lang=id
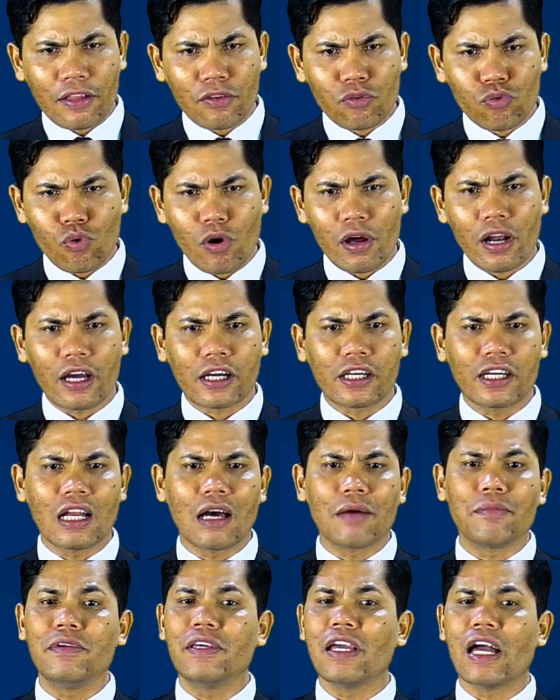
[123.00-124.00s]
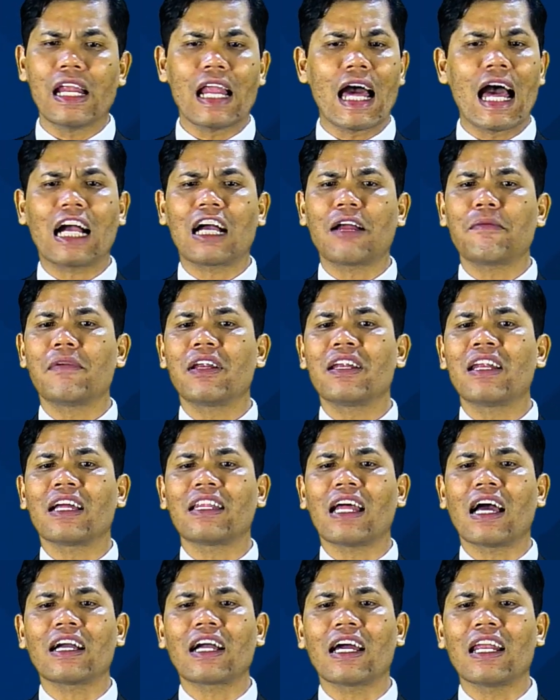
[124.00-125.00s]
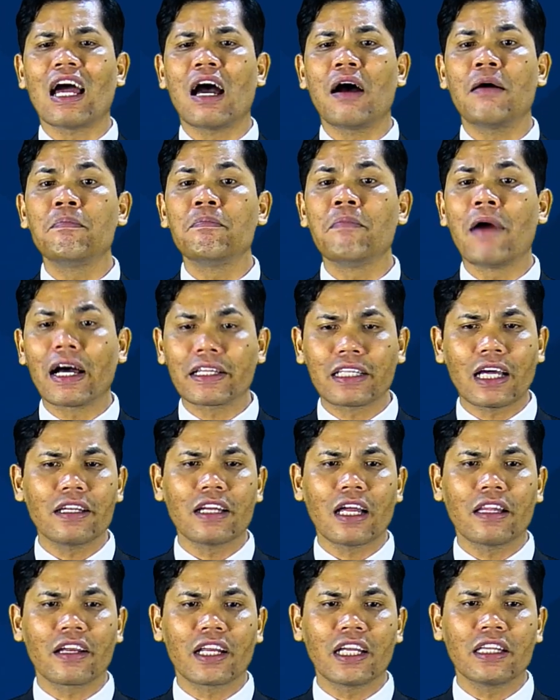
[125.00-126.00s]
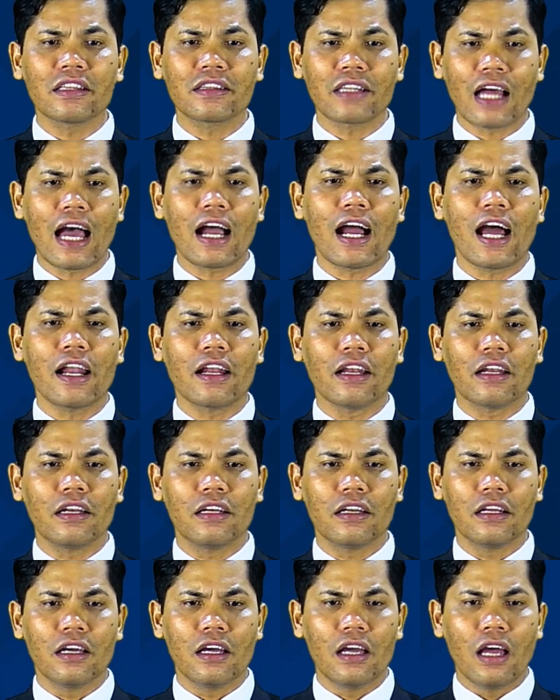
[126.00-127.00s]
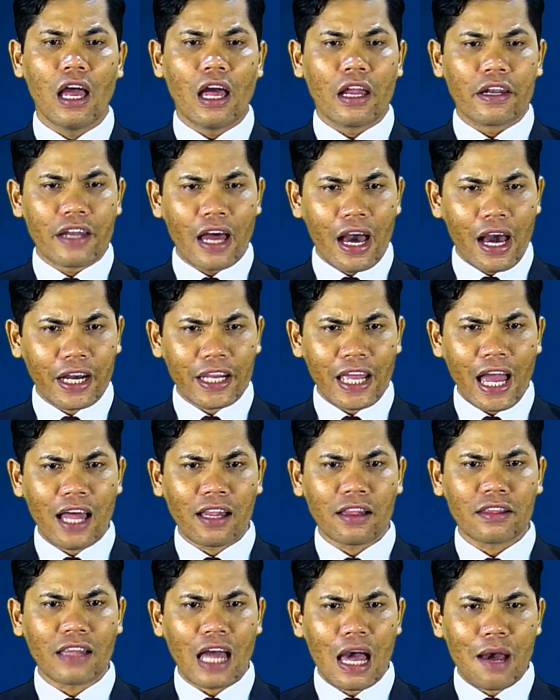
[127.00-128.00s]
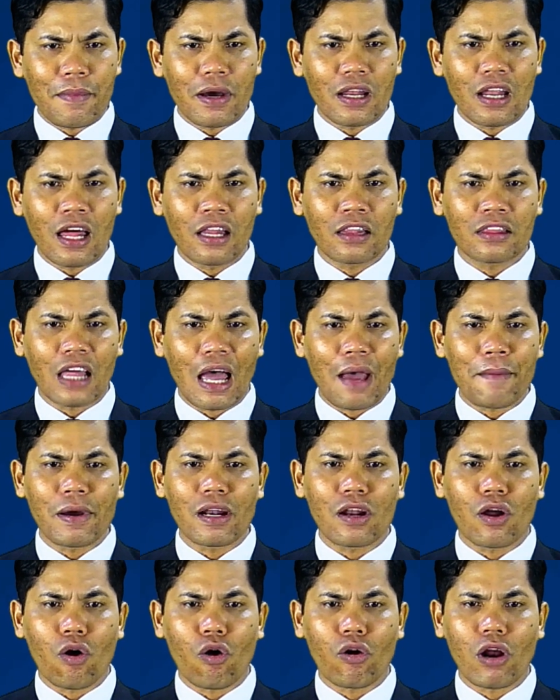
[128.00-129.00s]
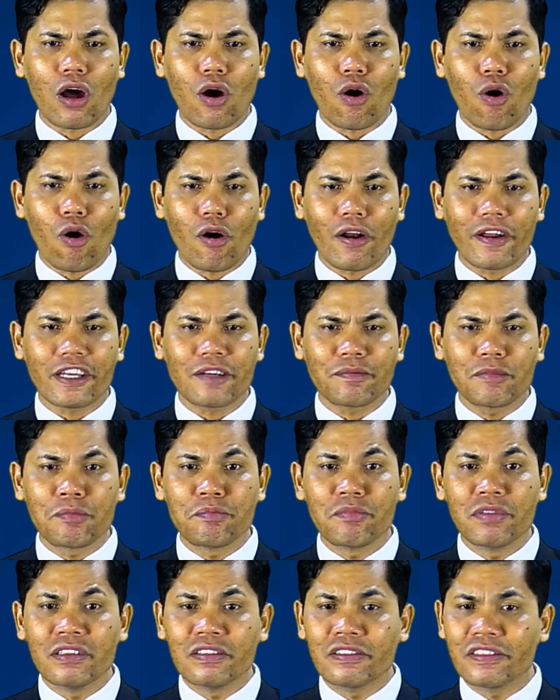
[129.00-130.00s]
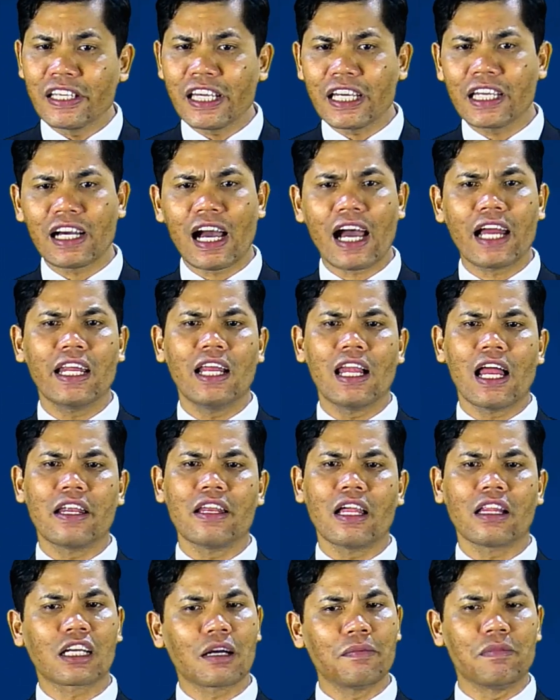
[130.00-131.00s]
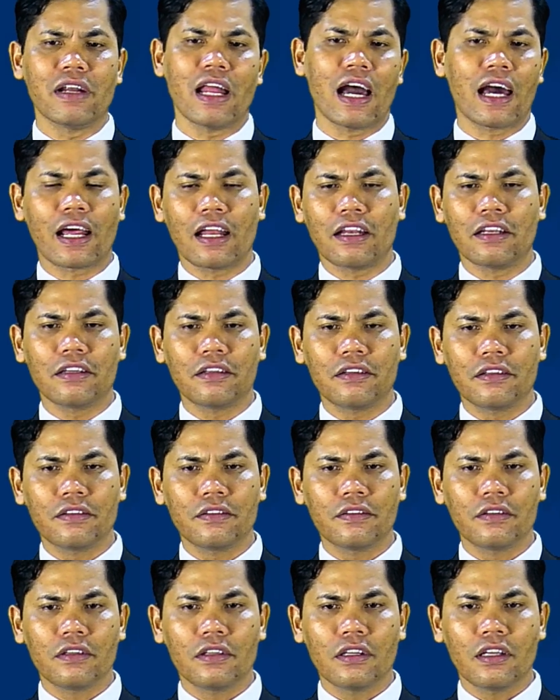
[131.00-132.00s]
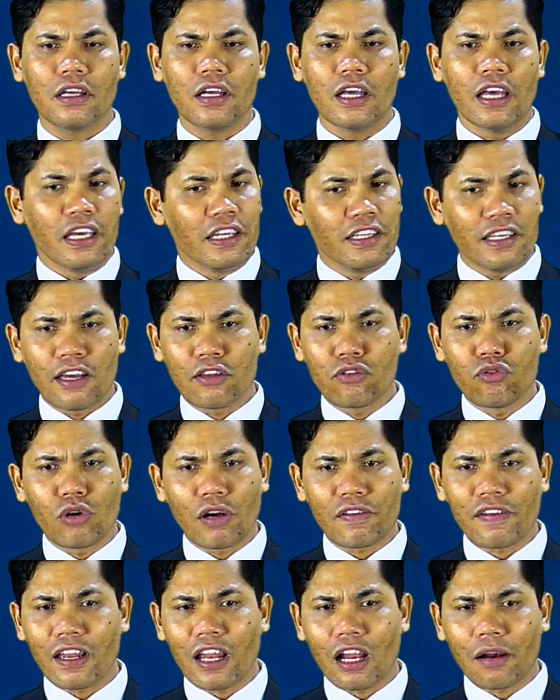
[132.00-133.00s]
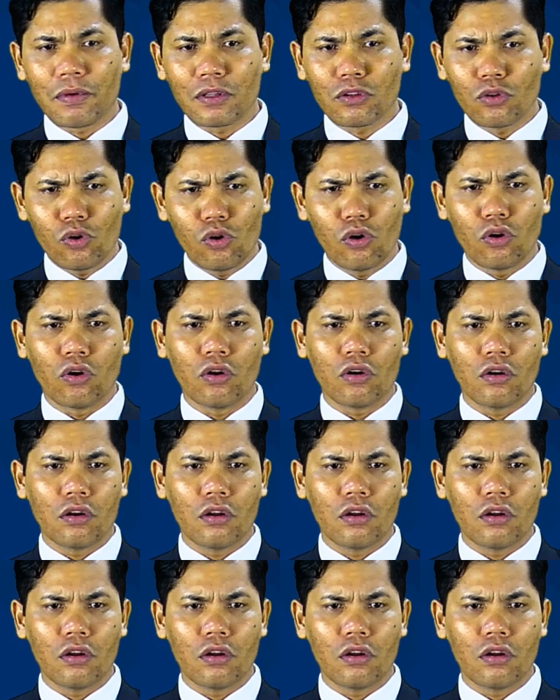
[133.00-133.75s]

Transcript: suara kenabian akan mendatangkan hambatan dan rintangan dari hantaman-hantaman orang-orang yang membenci keadilan dan kebenaran. Ia juga sadar betul